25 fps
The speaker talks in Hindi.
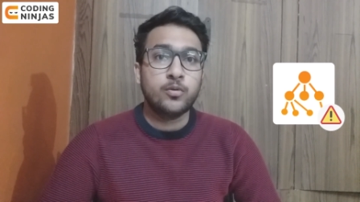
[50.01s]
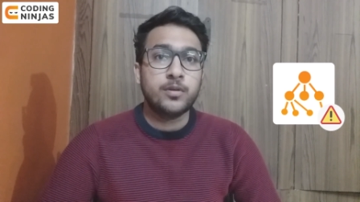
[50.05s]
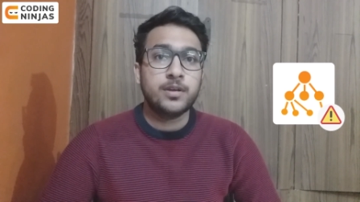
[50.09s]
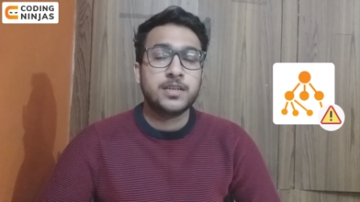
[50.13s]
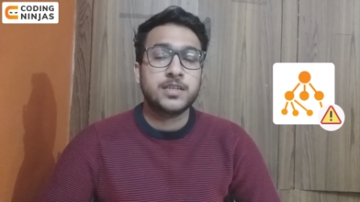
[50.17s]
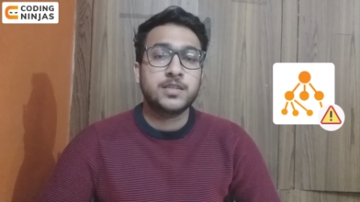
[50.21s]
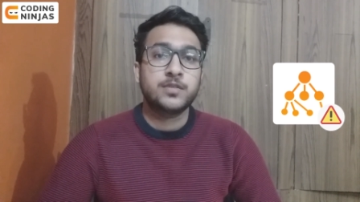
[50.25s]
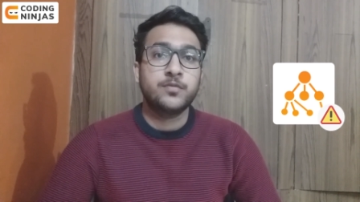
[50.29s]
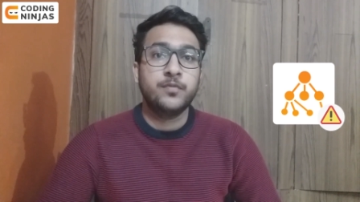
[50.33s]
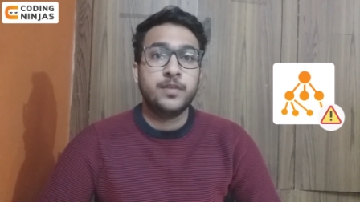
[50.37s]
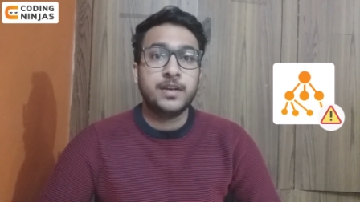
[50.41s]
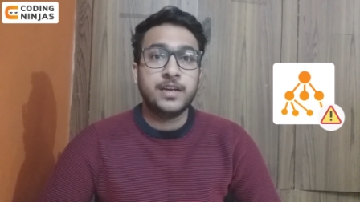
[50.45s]

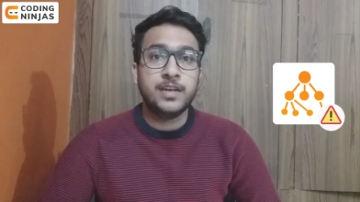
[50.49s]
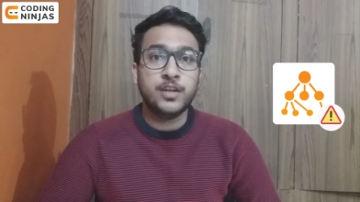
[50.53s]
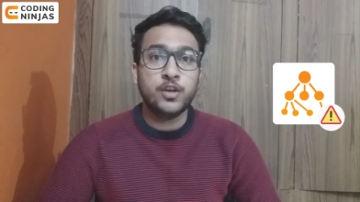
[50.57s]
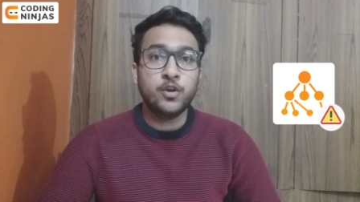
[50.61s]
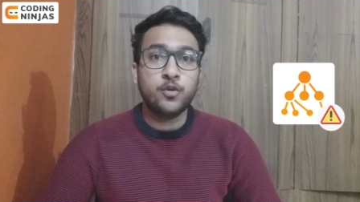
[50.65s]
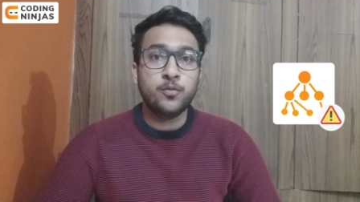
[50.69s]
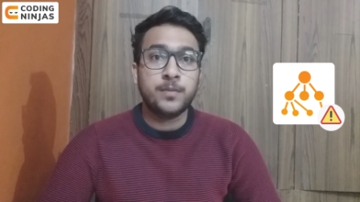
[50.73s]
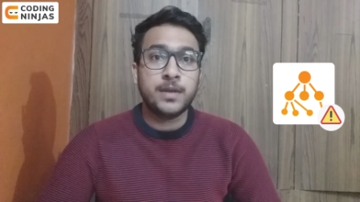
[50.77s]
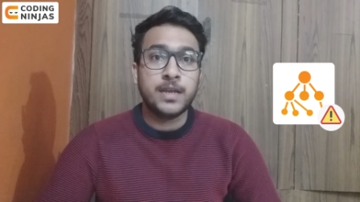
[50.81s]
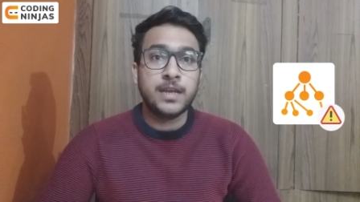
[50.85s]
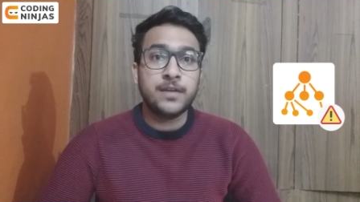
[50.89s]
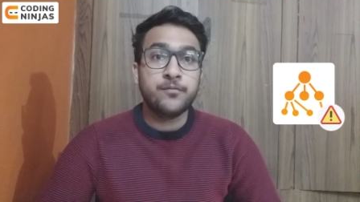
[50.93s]
इस वीडियो
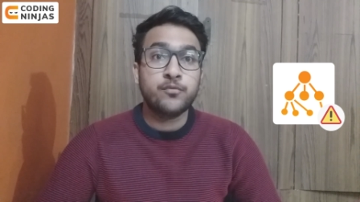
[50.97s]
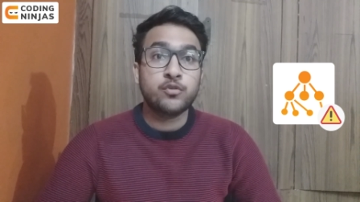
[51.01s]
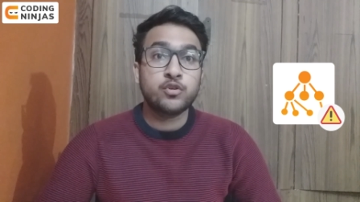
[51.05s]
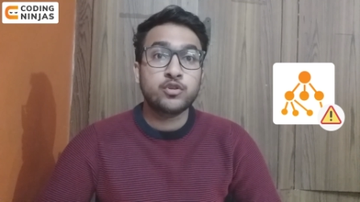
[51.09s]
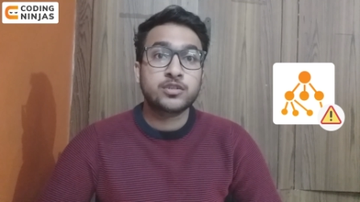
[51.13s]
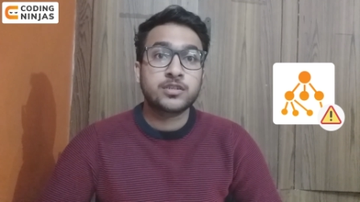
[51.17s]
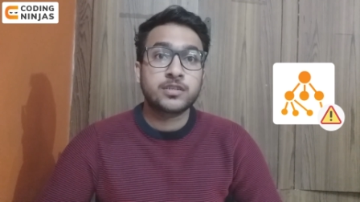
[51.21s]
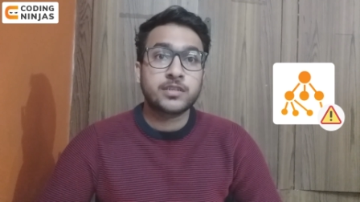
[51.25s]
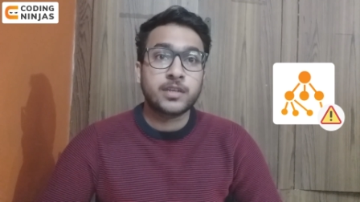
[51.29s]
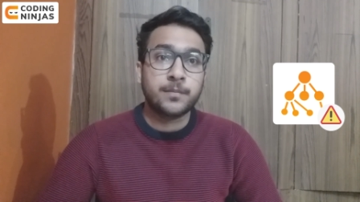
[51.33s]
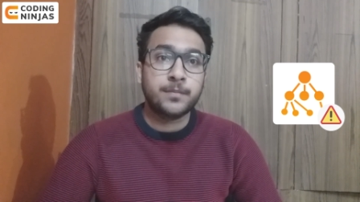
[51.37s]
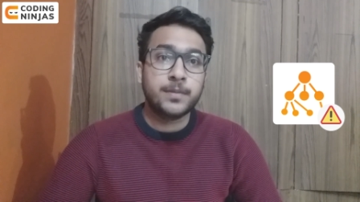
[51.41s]
में वो
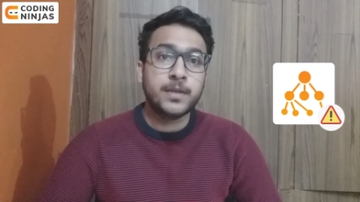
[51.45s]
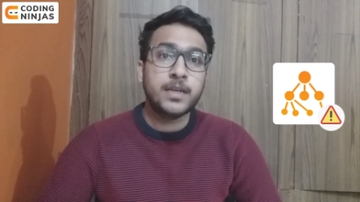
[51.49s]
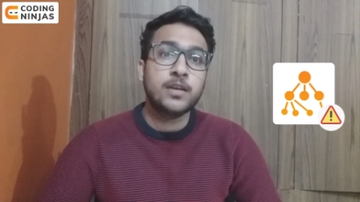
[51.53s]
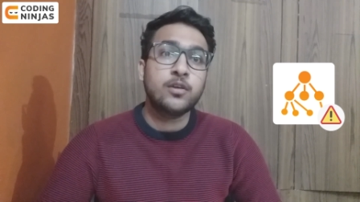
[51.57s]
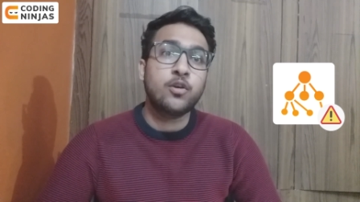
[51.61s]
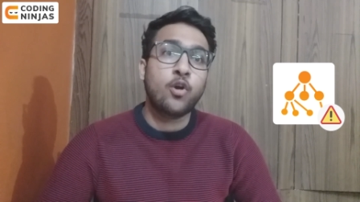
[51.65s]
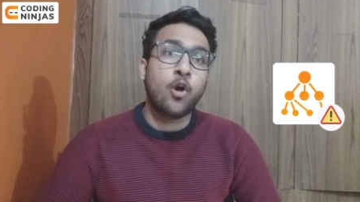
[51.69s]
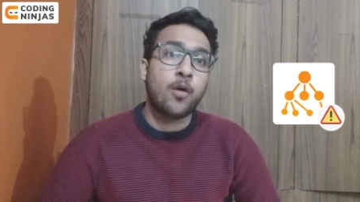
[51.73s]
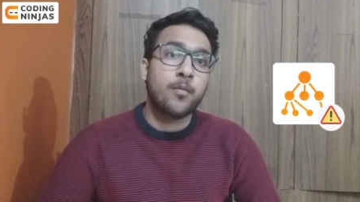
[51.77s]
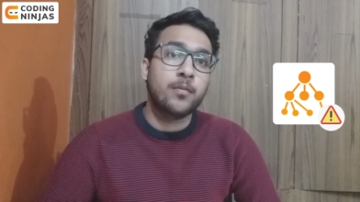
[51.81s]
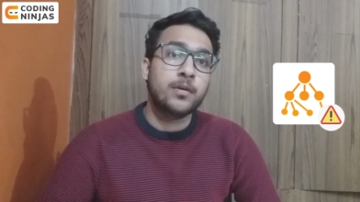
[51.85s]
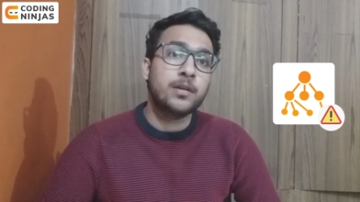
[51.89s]
सभी
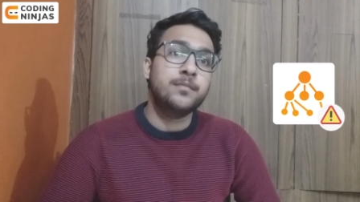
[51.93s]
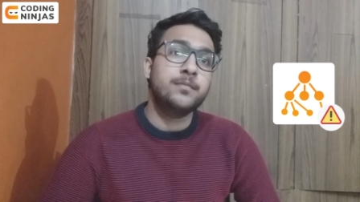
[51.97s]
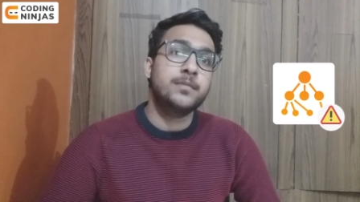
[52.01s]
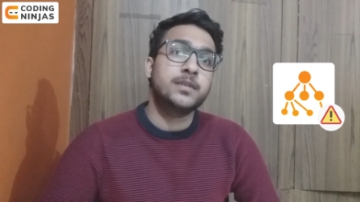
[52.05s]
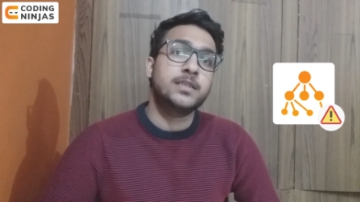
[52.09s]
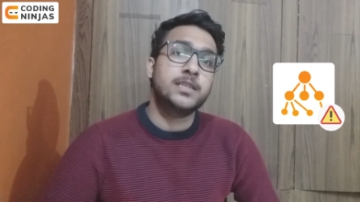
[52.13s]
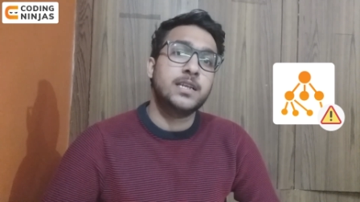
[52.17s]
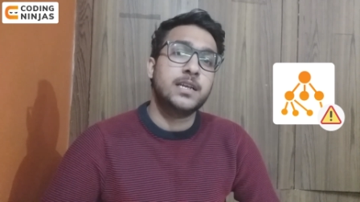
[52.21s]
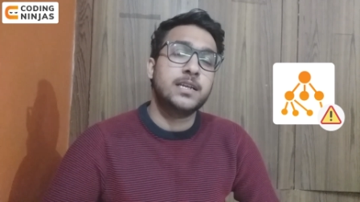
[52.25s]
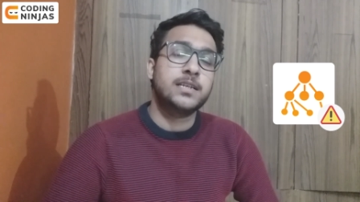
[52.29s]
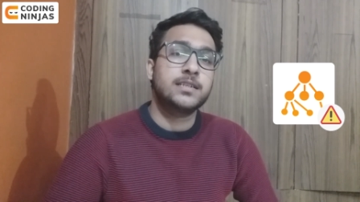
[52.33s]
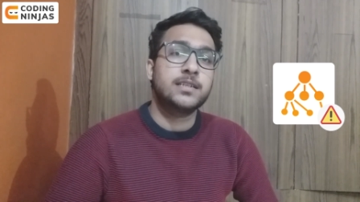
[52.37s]
कॉमन
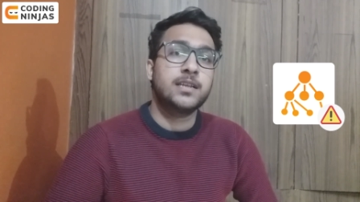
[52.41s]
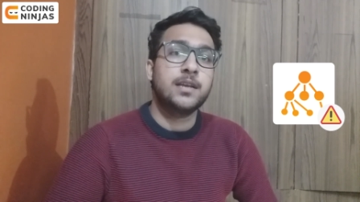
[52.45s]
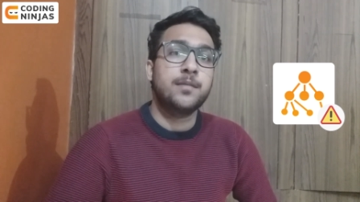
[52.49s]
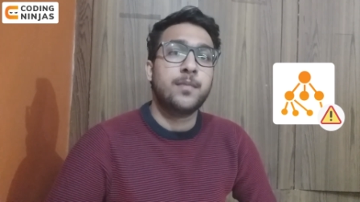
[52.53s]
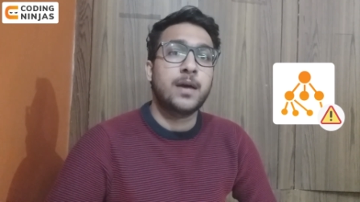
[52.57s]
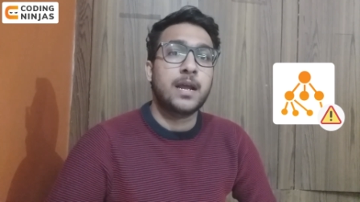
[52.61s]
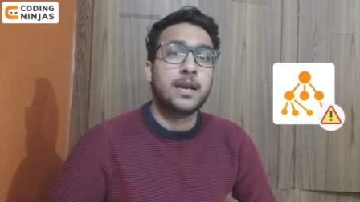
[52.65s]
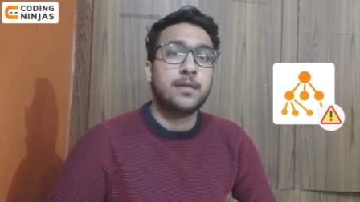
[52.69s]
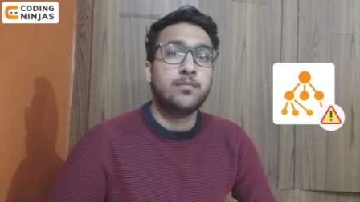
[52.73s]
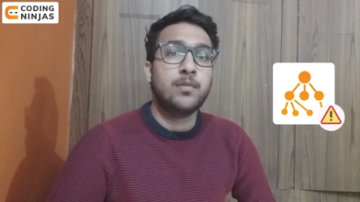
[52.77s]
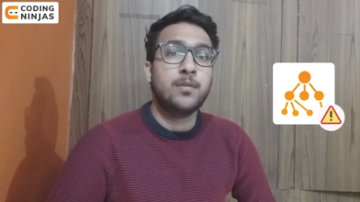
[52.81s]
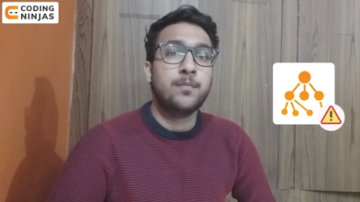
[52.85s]
मिस्टेक्स के
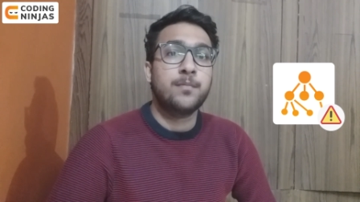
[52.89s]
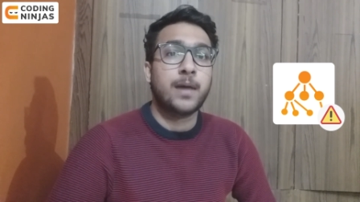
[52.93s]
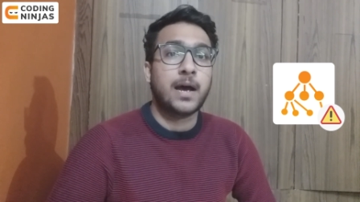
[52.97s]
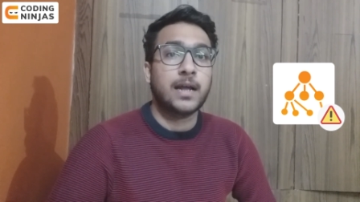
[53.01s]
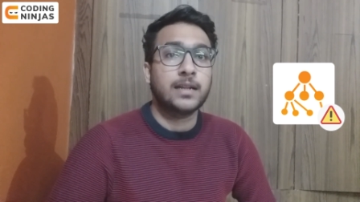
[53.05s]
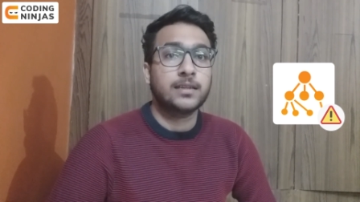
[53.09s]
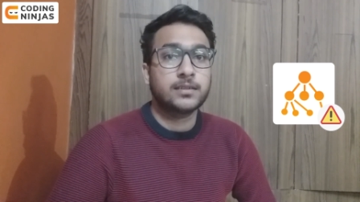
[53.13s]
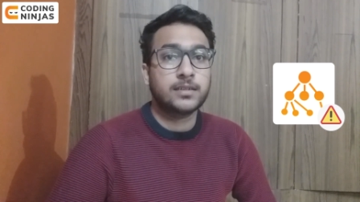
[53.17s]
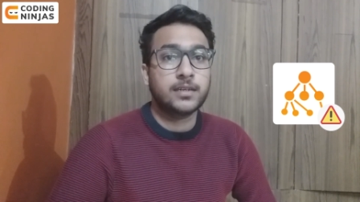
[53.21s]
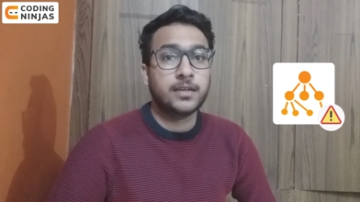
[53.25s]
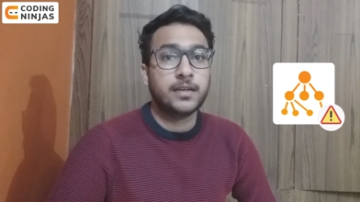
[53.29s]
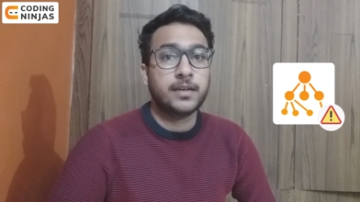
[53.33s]
बारे में
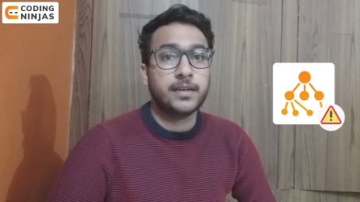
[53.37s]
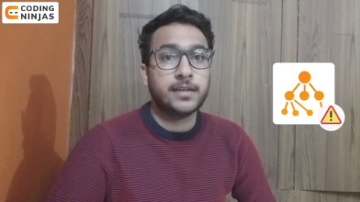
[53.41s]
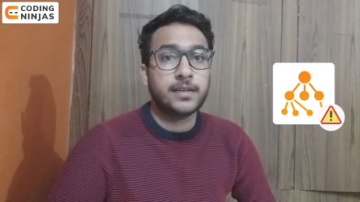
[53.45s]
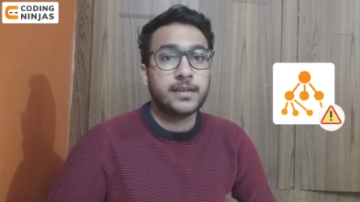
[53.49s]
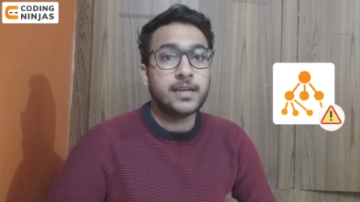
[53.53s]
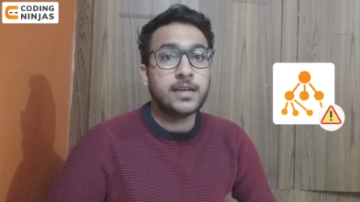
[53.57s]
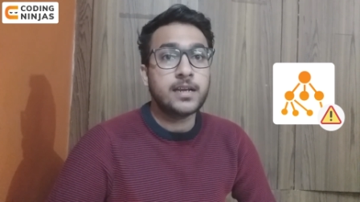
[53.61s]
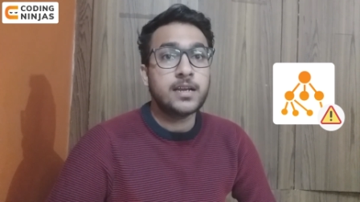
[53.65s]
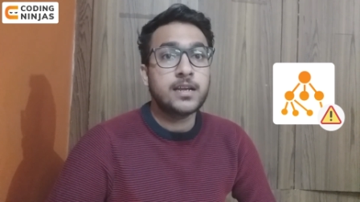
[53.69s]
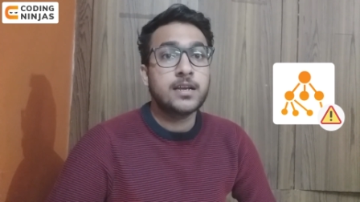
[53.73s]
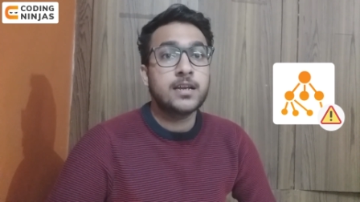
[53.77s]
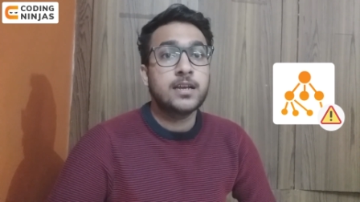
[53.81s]
बात करेंगे